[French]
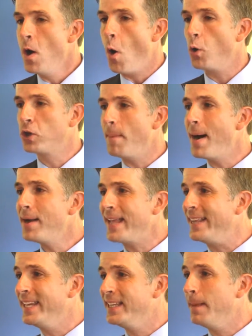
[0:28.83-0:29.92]
On demande à
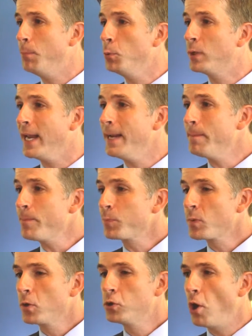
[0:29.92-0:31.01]
des députés
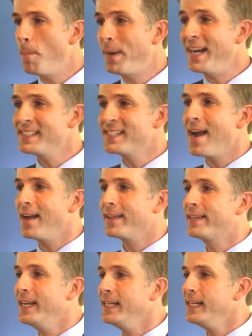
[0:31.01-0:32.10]
de
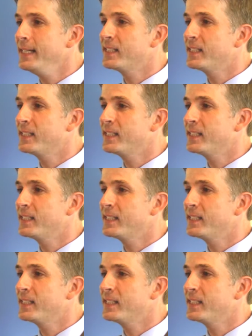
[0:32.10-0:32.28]
présenter